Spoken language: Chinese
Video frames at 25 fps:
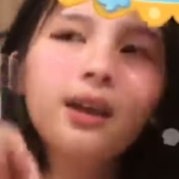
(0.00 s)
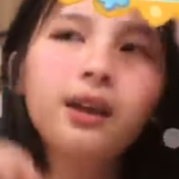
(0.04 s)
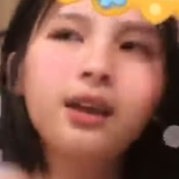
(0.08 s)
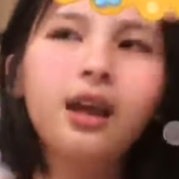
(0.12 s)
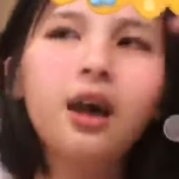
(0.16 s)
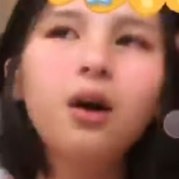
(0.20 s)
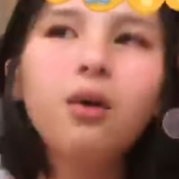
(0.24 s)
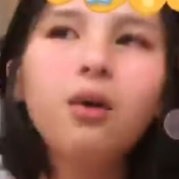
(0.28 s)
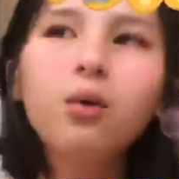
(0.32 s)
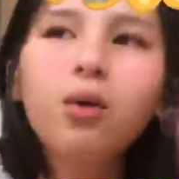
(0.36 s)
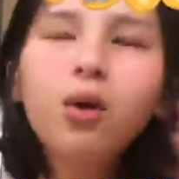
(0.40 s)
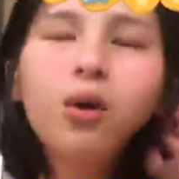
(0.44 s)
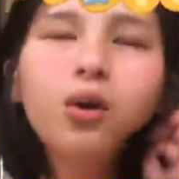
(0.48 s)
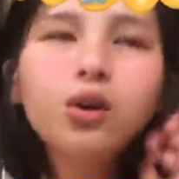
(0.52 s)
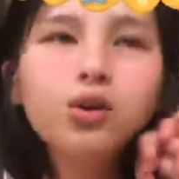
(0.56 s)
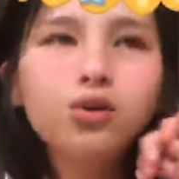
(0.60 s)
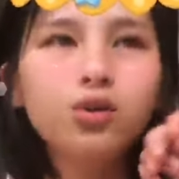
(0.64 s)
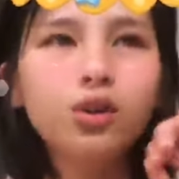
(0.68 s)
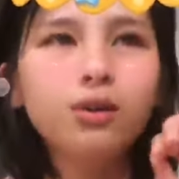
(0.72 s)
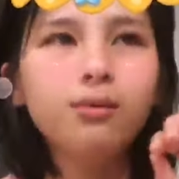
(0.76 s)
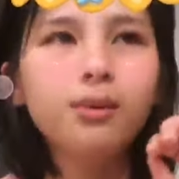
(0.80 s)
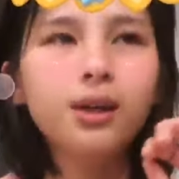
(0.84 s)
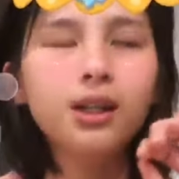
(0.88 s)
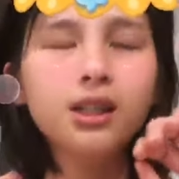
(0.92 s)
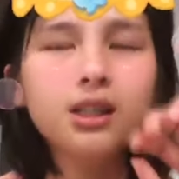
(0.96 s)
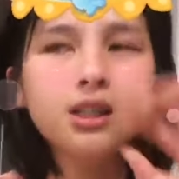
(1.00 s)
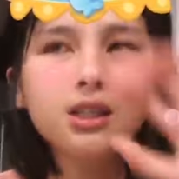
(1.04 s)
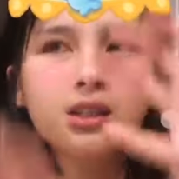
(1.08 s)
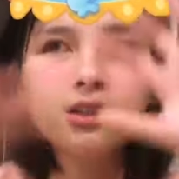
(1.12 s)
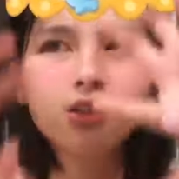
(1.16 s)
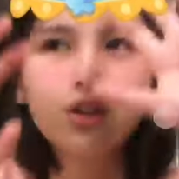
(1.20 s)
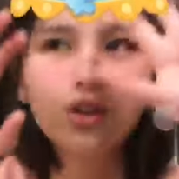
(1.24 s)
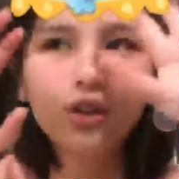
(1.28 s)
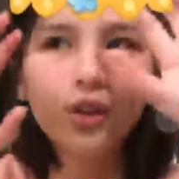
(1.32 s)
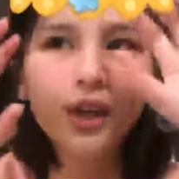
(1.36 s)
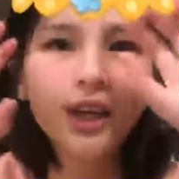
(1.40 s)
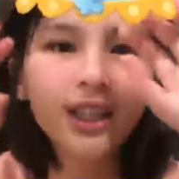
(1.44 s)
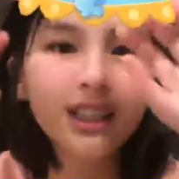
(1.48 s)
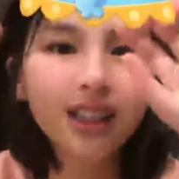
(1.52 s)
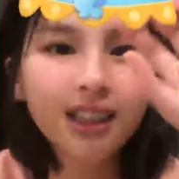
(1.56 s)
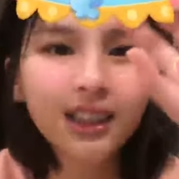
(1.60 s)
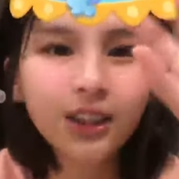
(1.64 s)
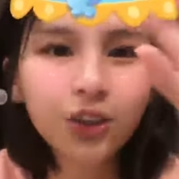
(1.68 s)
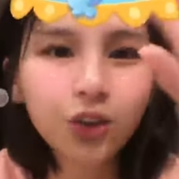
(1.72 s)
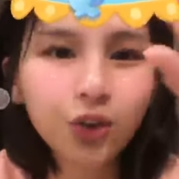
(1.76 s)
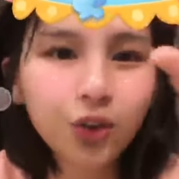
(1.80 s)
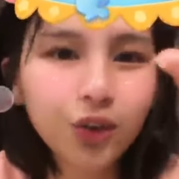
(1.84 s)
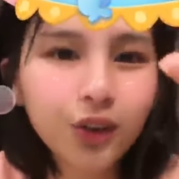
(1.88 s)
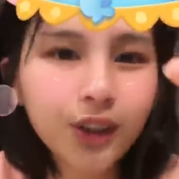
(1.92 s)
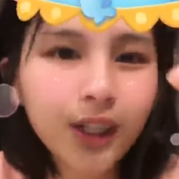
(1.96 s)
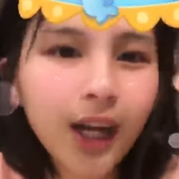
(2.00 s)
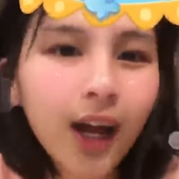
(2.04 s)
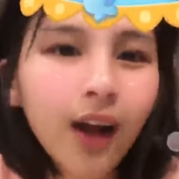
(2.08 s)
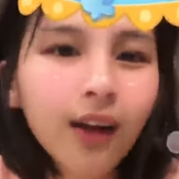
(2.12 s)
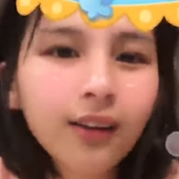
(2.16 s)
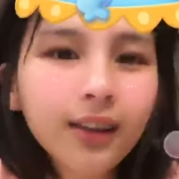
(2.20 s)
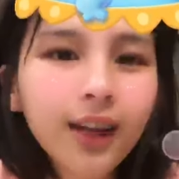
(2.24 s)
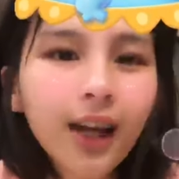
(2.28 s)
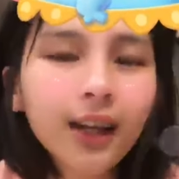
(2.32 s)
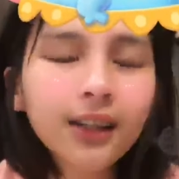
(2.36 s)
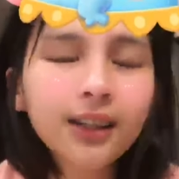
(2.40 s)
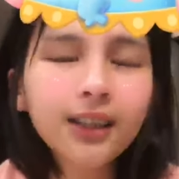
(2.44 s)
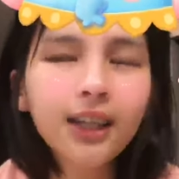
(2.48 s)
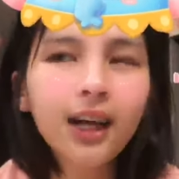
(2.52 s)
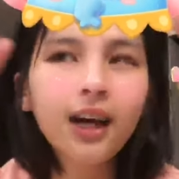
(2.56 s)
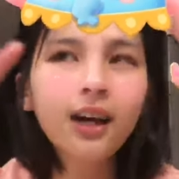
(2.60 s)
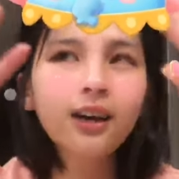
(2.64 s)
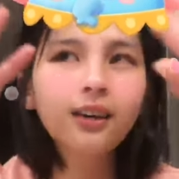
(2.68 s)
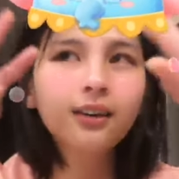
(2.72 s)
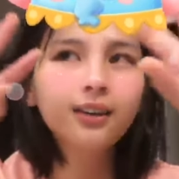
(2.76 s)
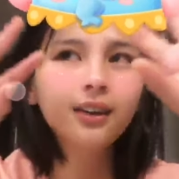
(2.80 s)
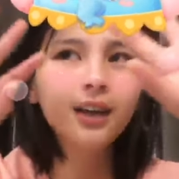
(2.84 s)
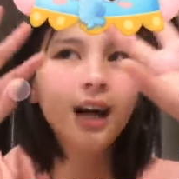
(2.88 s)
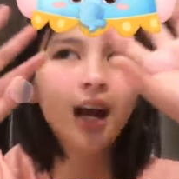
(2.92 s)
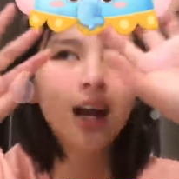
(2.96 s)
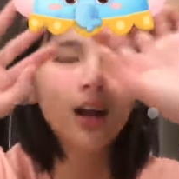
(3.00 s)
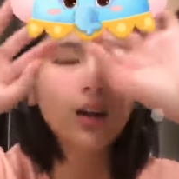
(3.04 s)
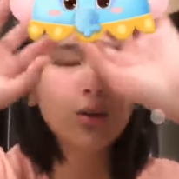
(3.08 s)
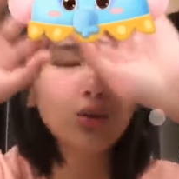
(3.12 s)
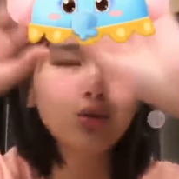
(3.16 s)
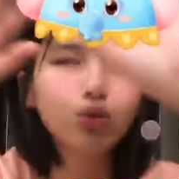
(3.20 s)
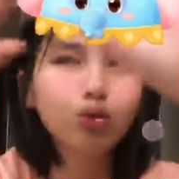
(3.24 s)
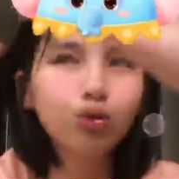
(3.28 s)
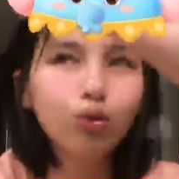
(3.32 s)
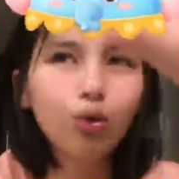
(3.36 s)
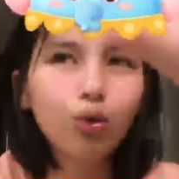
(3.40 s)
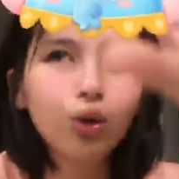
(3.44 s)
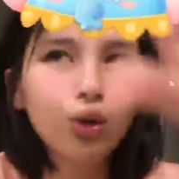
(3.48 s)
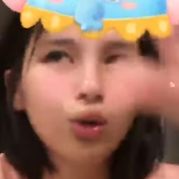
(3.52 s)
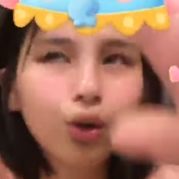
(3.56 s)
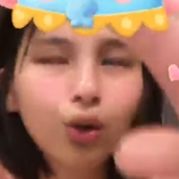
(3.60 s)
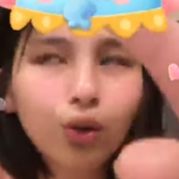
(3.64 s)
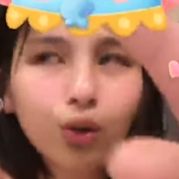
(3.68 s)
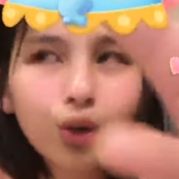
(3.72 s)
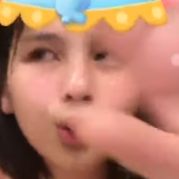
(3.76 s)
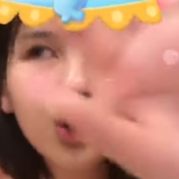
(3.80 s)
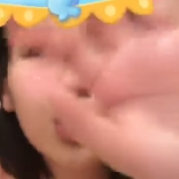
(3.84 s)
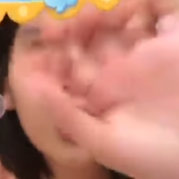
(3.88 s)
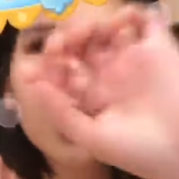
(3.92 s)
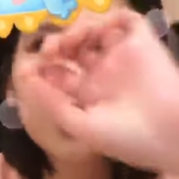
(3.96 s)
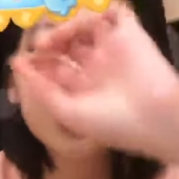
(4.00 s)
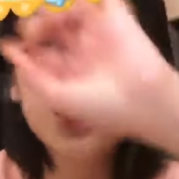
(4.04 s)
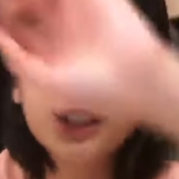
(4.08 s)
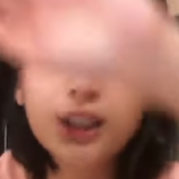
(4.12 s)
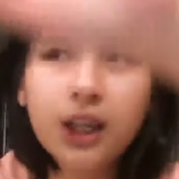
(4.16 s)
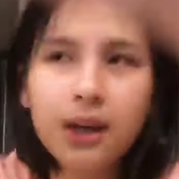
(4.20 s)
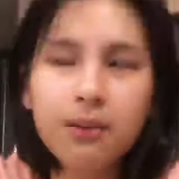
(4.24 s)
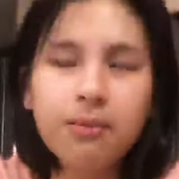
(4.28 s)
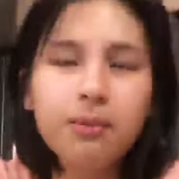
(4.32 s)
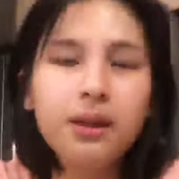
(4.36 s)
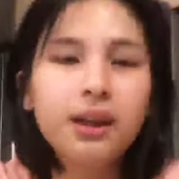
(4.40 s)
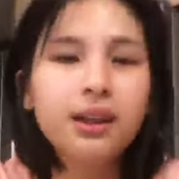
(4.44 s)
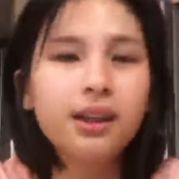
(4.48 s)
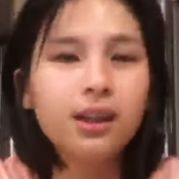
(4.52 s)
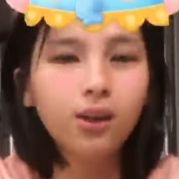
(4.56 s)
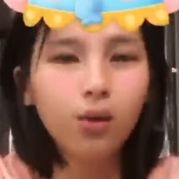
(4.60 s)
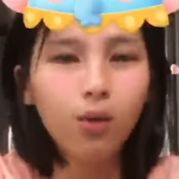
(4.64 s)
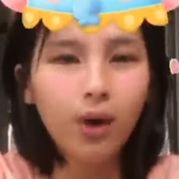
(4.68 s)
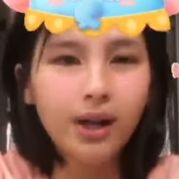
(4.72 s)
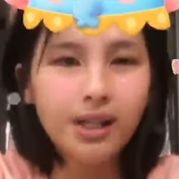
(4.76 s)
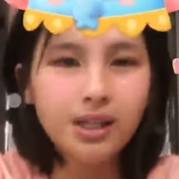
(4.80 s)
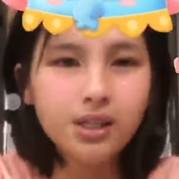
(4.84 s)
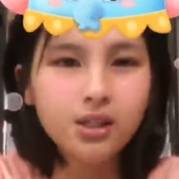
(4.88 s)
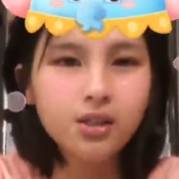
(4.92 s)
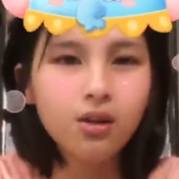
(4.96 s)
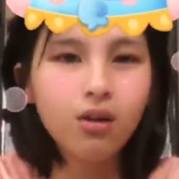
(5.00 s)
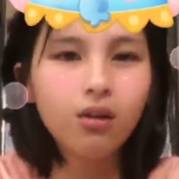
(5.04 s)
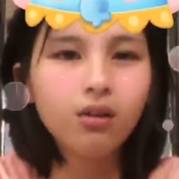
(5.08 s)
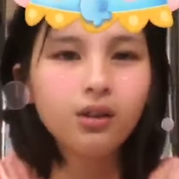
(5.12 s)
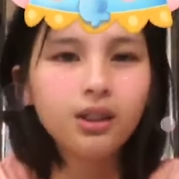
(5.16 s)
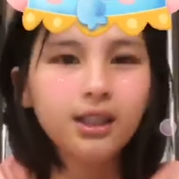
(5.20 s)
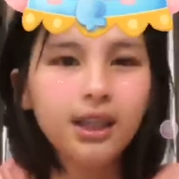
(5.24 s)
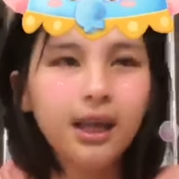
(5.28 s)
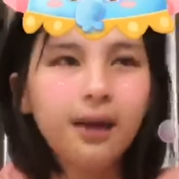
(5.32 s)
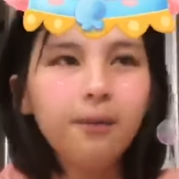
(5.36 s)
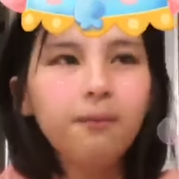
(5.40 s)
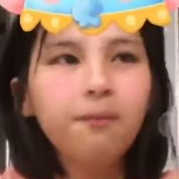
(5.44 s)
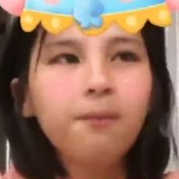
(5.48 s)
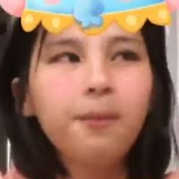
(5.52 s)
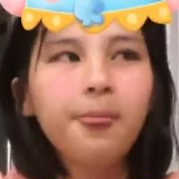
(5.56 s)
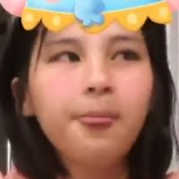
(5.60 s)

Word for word: 然后我会觉得每次都可以近距离看到大家，看到所有前面的观众这样，